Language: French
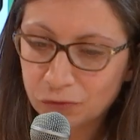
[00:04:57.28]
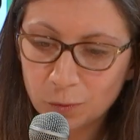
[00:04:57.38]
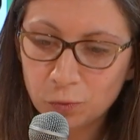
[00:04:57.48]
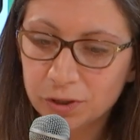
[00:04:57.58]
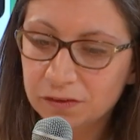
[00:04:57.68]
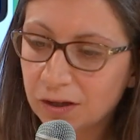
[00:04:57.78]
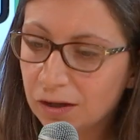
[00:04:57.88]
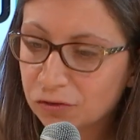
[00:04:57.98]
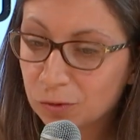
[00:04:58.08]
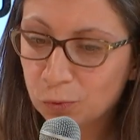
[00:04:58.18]
soit pour les
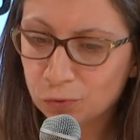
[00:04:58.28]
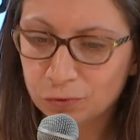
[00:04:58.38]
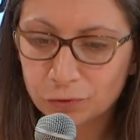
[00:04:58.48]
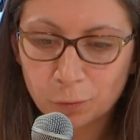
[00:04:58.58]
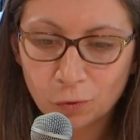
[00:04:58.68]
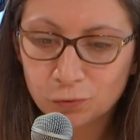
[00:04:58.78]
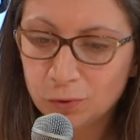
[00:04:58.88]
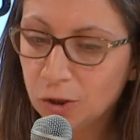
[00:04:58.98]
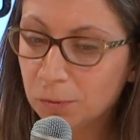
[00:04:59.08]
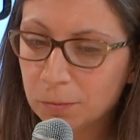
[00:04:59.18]
terrasses comme pour nos autres
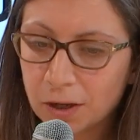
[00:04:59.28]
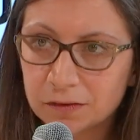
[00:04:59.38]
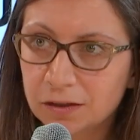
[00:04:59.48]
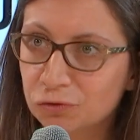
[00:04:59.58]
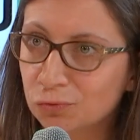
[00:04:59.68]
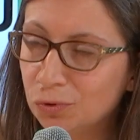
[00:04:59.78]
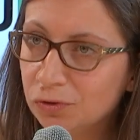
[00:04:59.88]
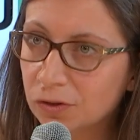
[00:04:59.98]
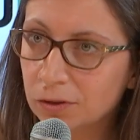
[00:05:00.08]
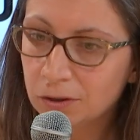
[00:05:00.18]
produits comme les bardages ou
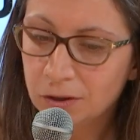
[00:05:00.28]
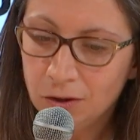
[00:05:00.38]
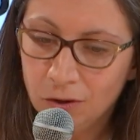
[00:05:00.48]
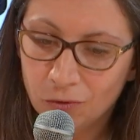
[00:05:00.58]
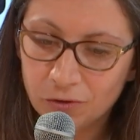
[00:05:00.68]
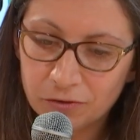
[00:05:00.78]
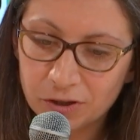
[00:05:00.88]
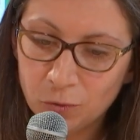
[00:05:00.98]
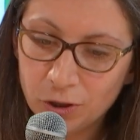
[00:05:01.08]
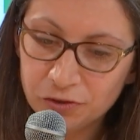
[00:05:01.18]
autres, on va
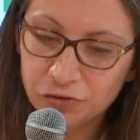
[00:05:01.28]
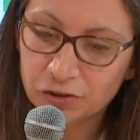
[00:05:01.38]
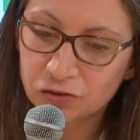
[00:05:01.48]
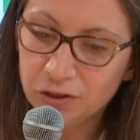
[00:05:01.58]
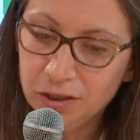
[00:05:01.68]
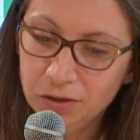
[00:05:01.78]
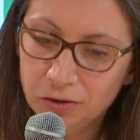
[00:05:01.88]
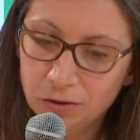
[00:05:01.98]
vraiment aller chercher